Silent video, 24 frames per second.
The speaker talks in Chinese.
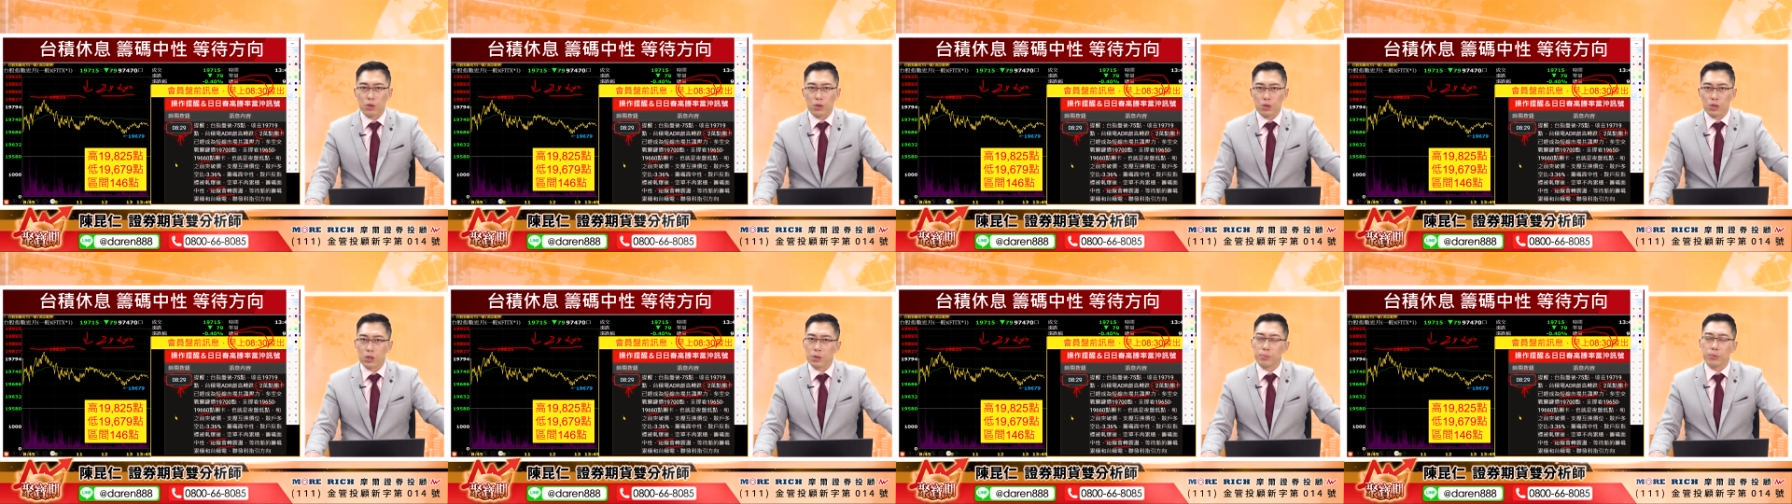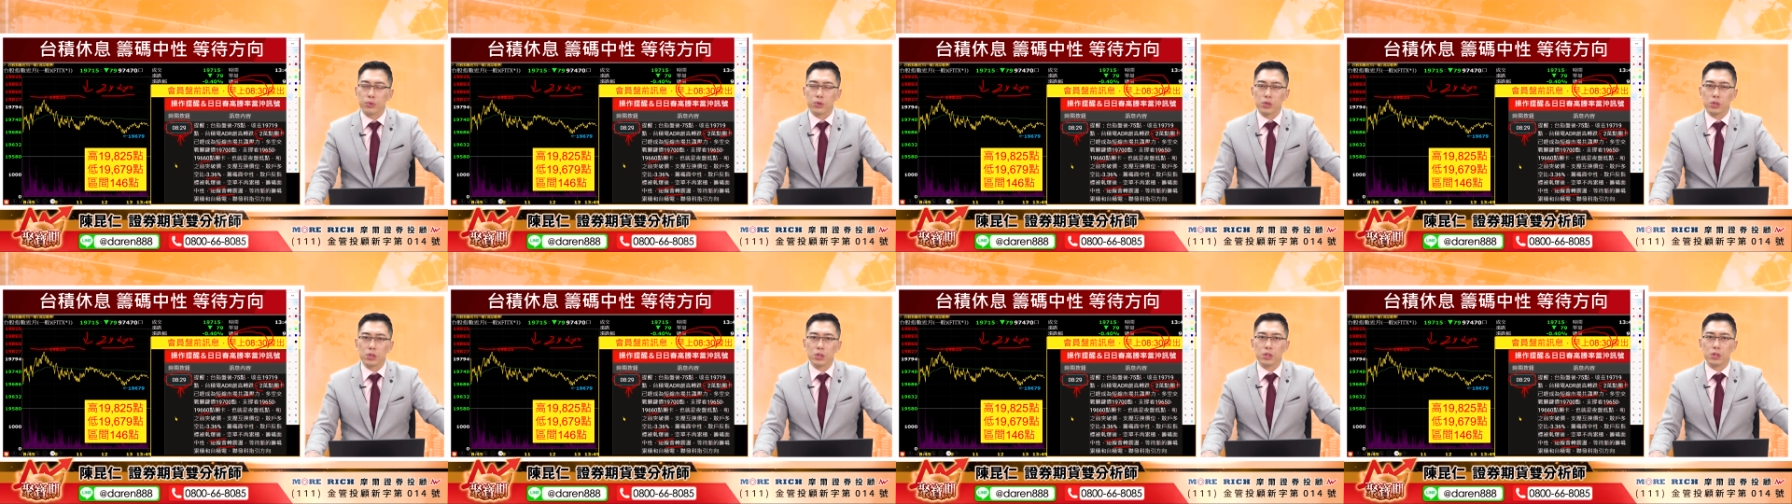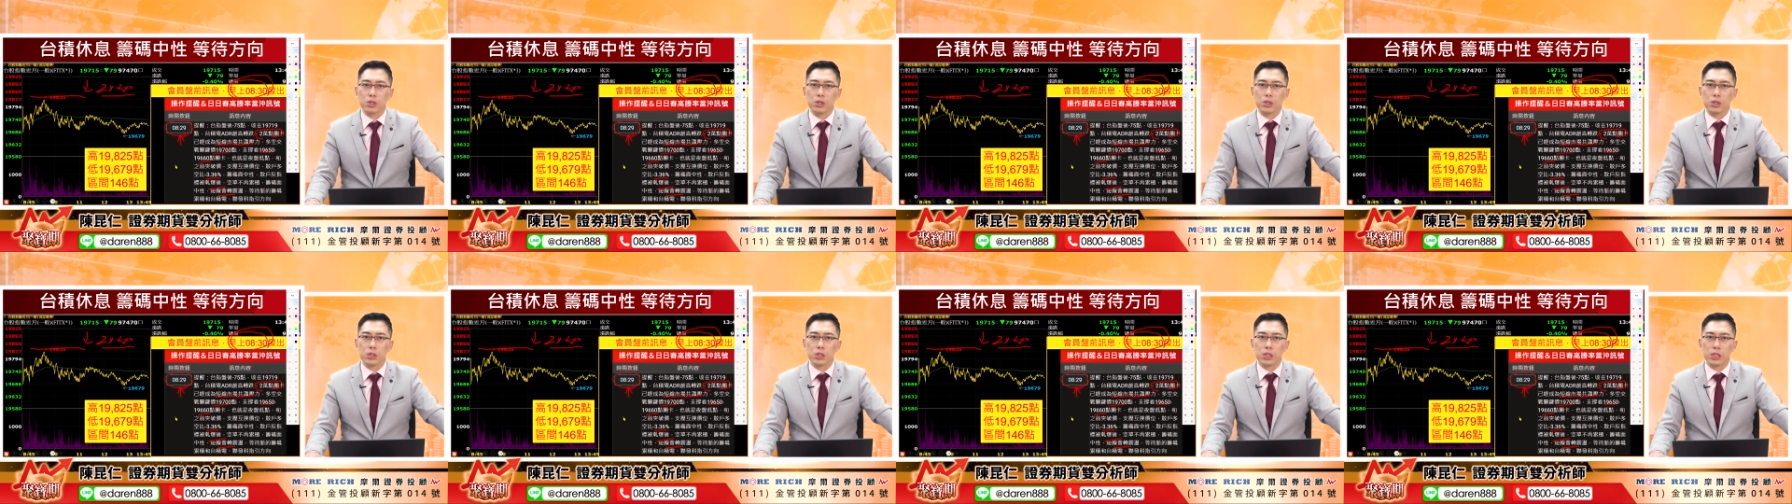而不是
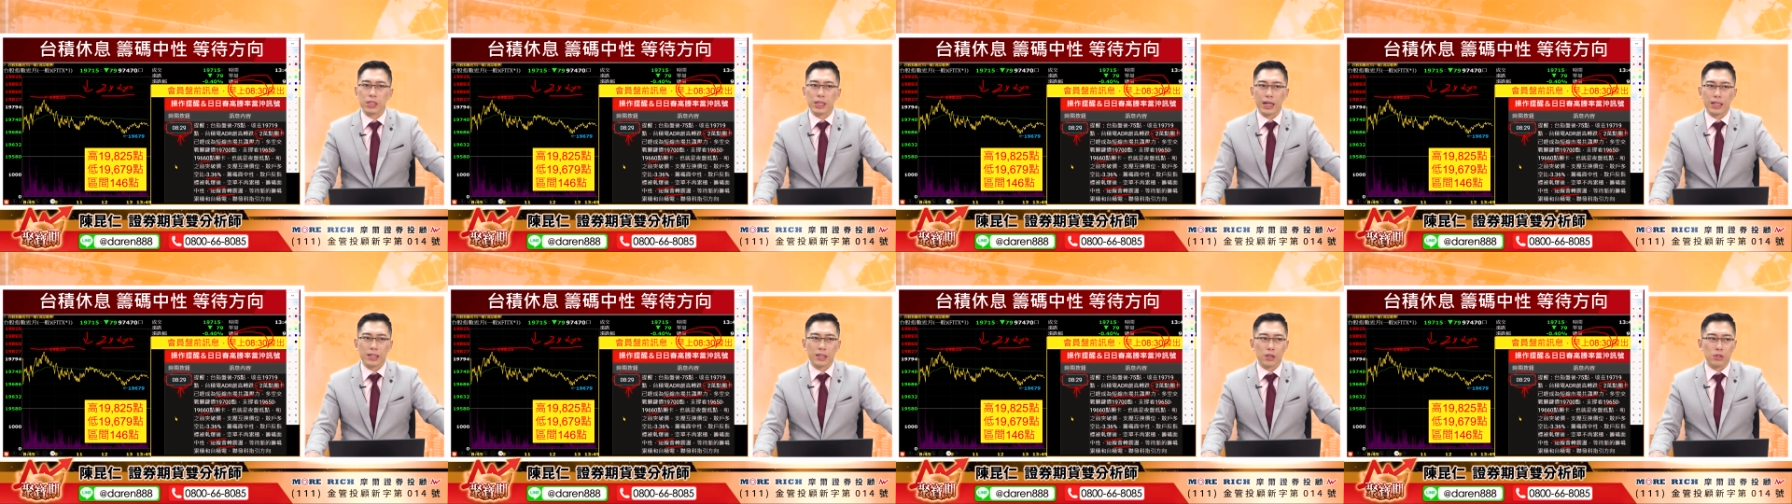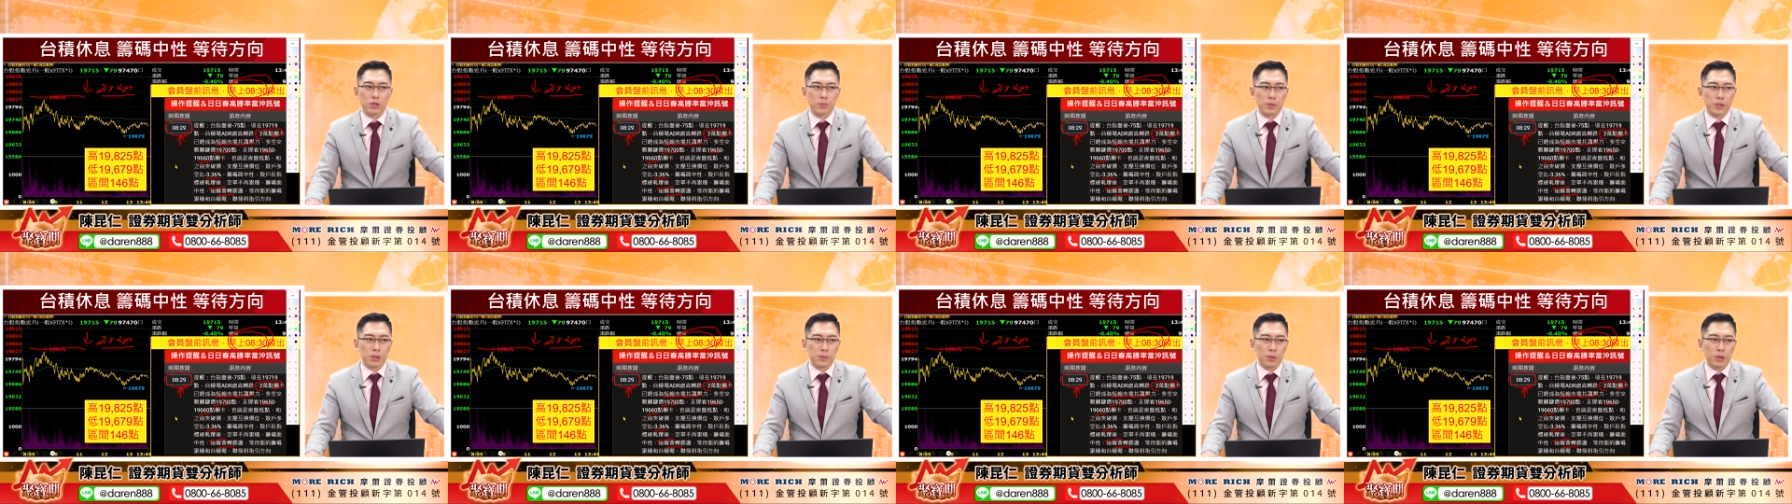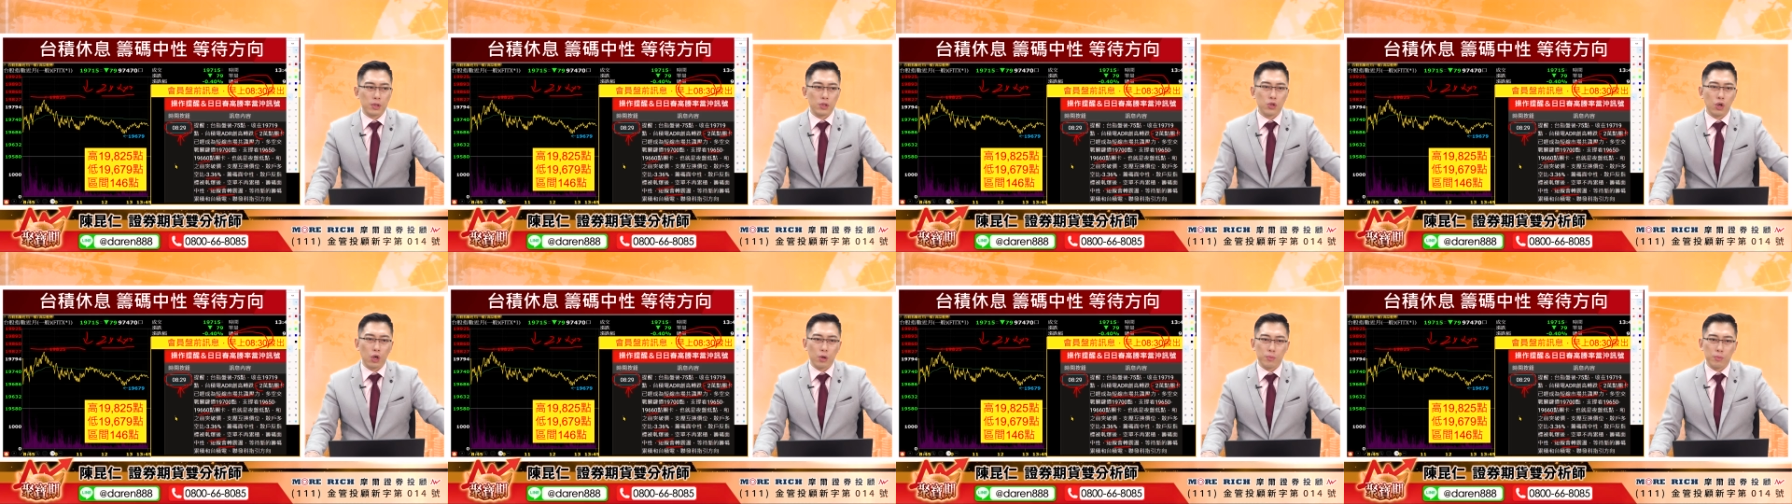你看到什么什么
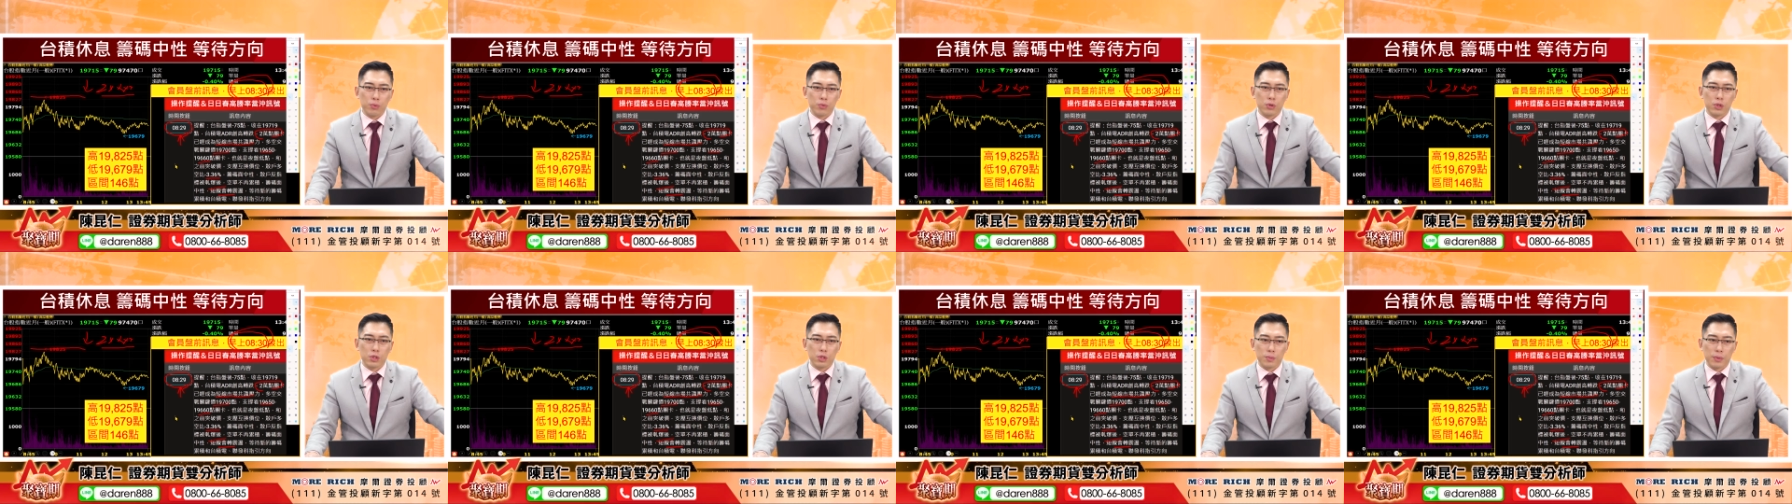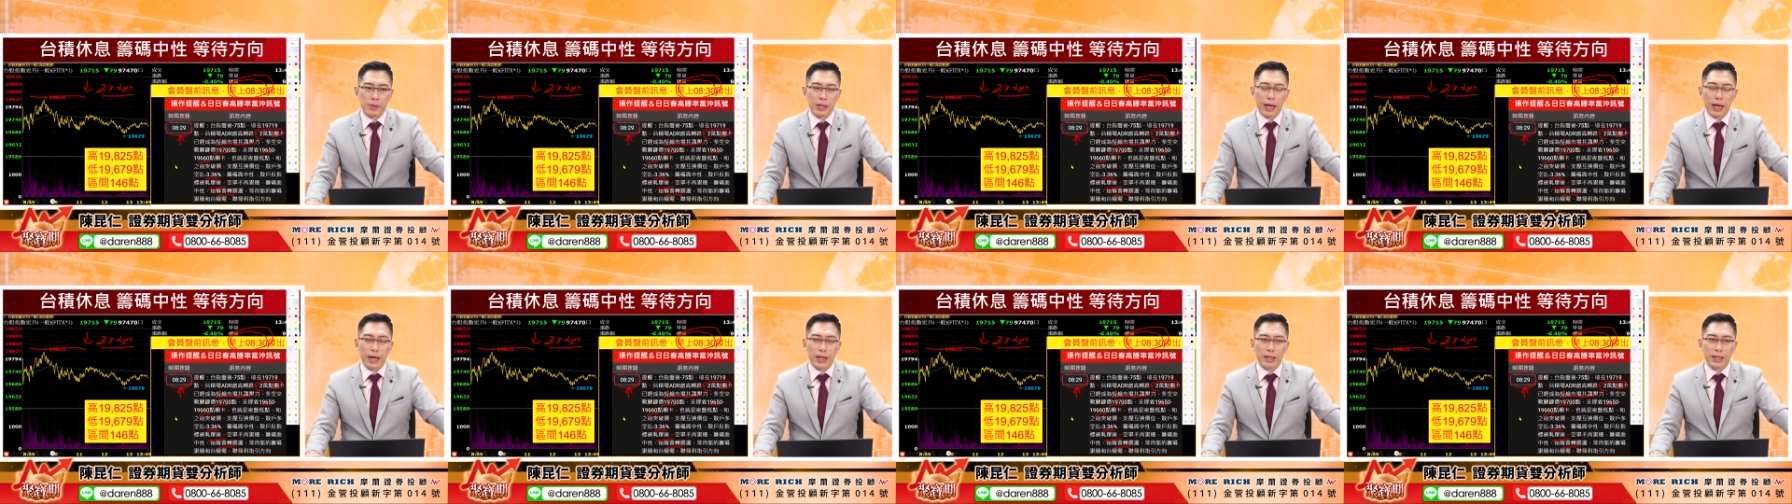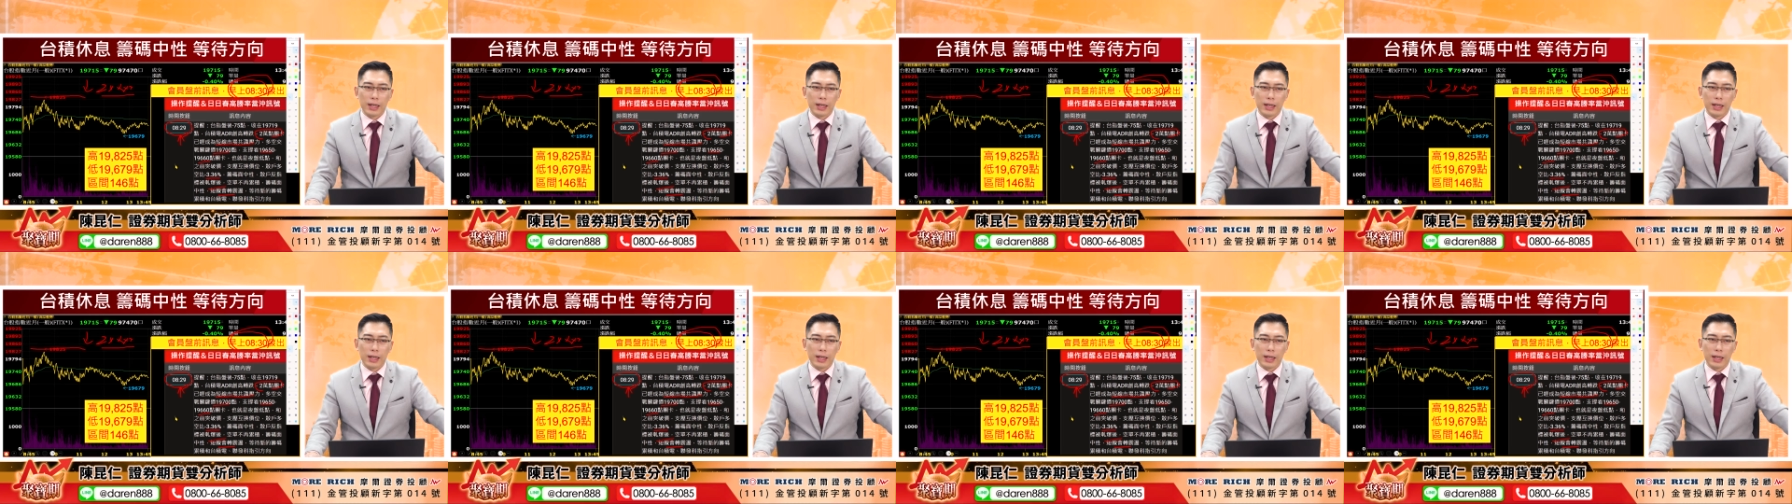很恐怖的什么拉